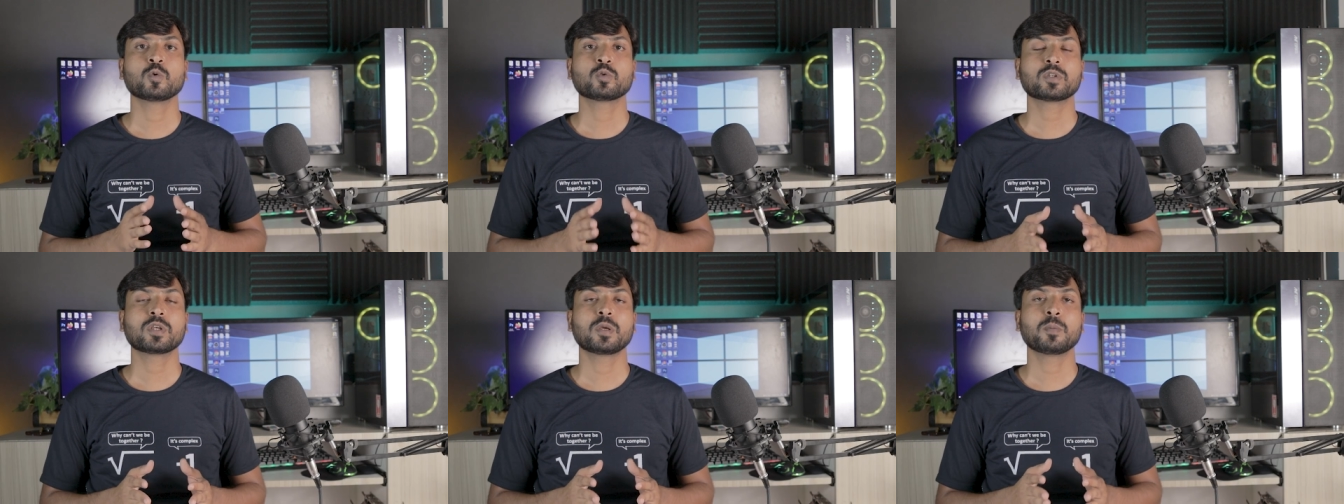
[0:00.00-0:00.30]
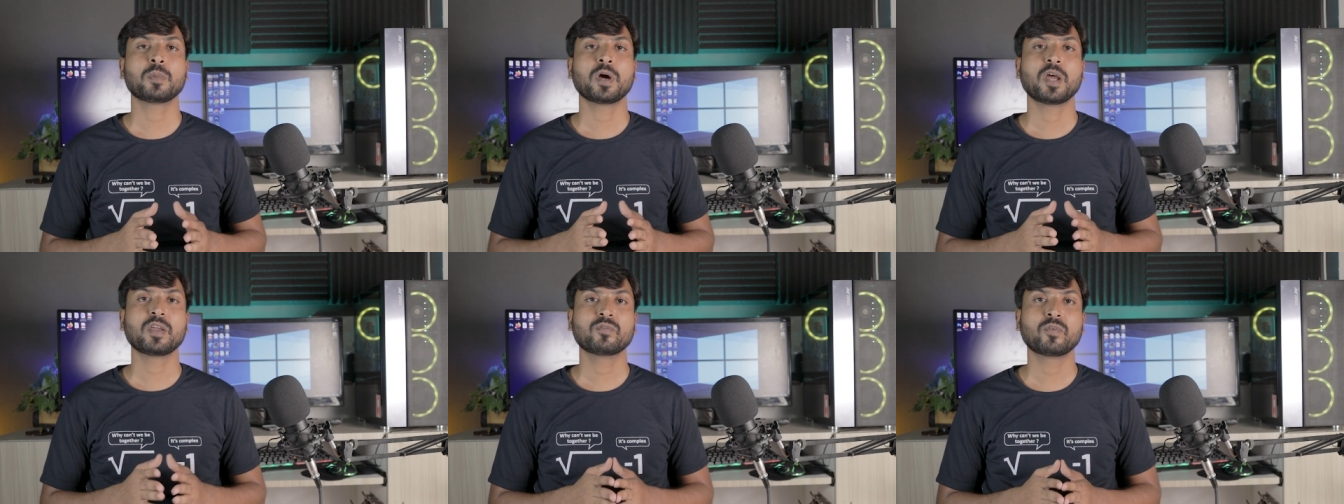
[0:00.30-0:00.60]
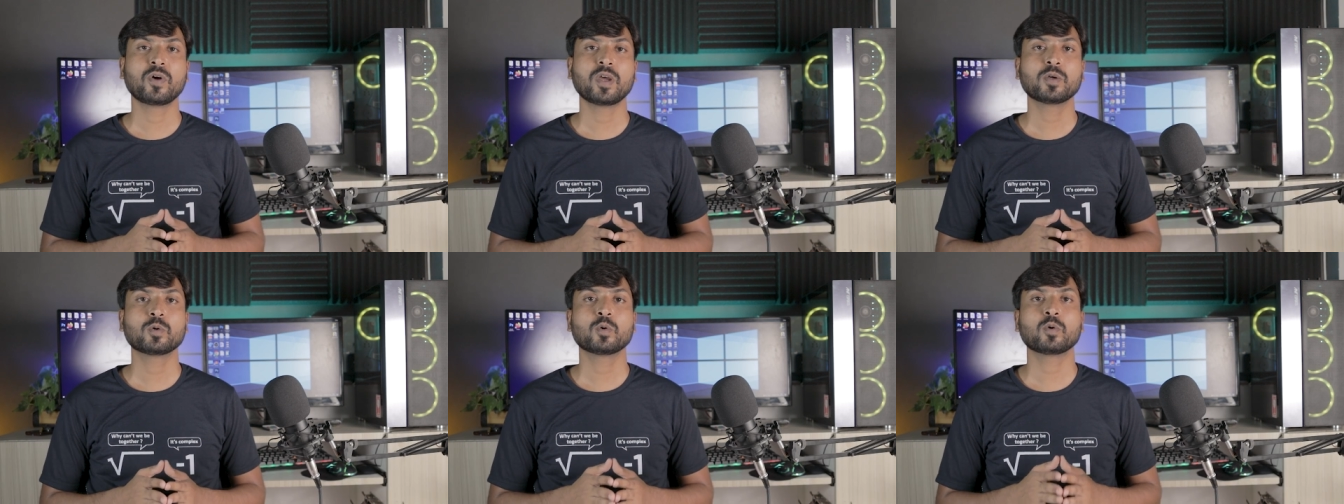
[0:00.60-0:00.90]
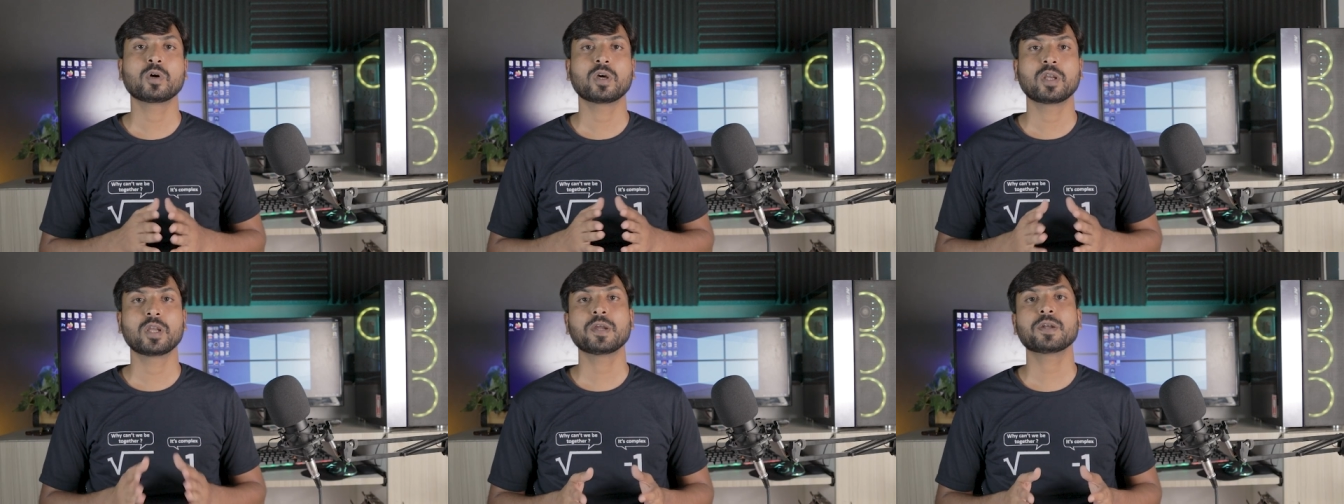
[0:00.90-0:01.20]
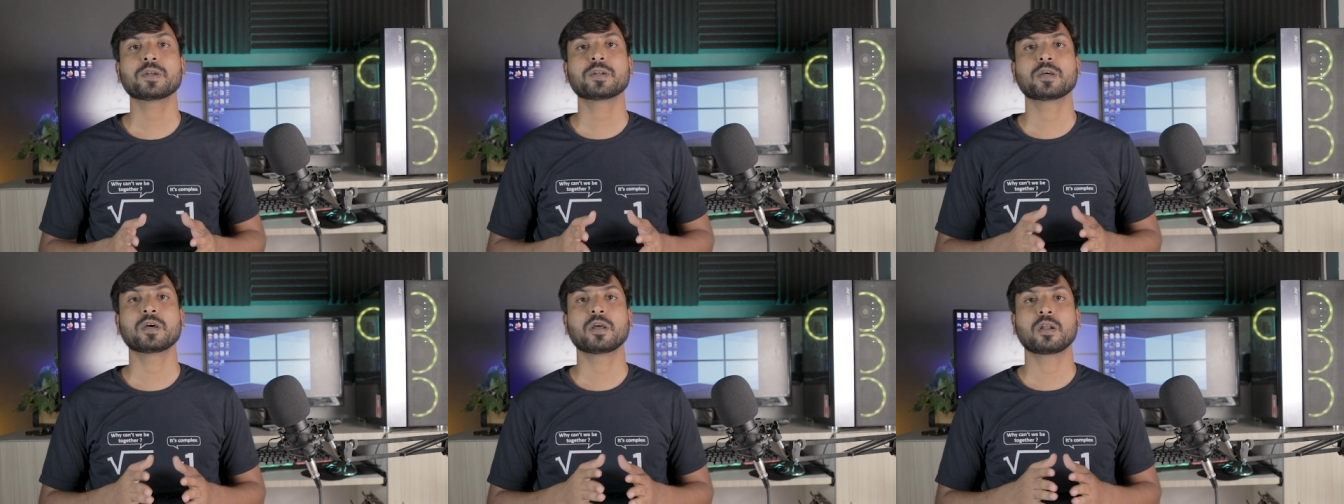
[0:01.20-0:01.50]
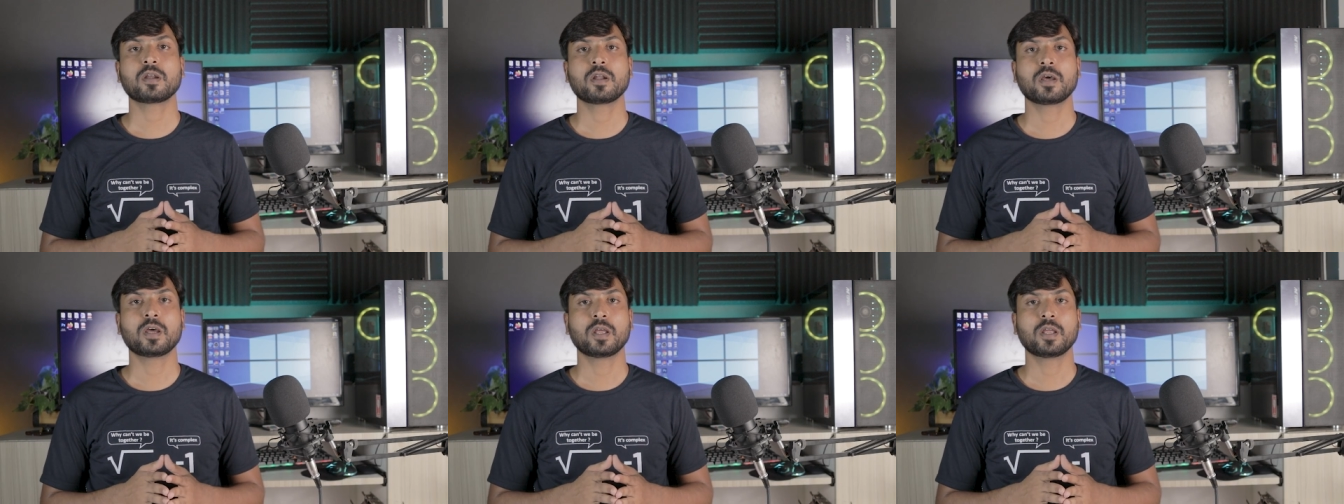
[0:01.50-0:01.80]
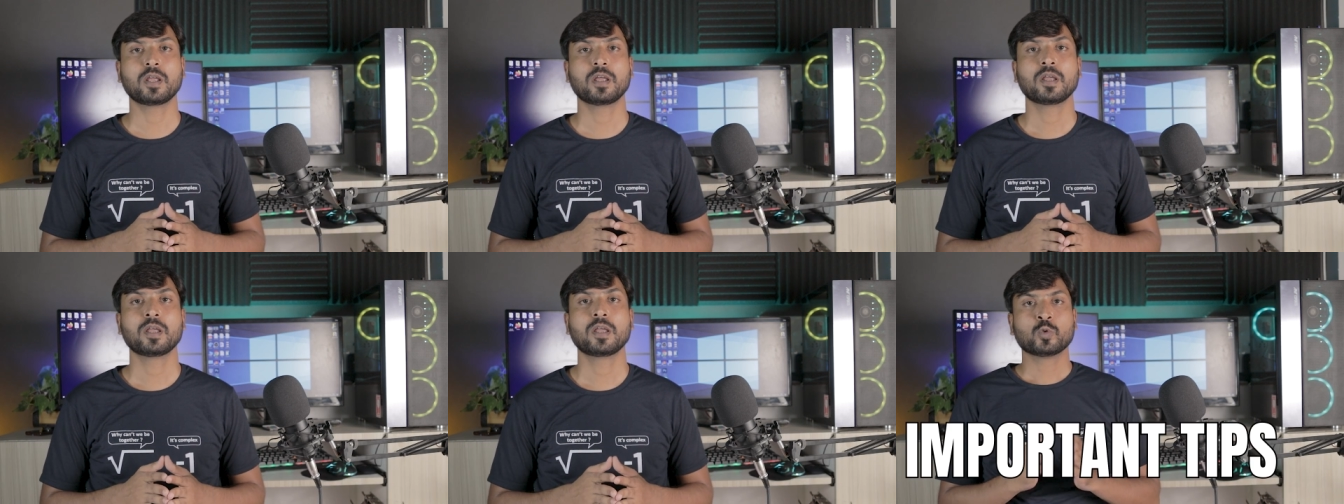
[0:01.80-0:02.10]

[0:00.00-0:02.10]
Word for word: उसके वाईफाई को कनेक्ट करना है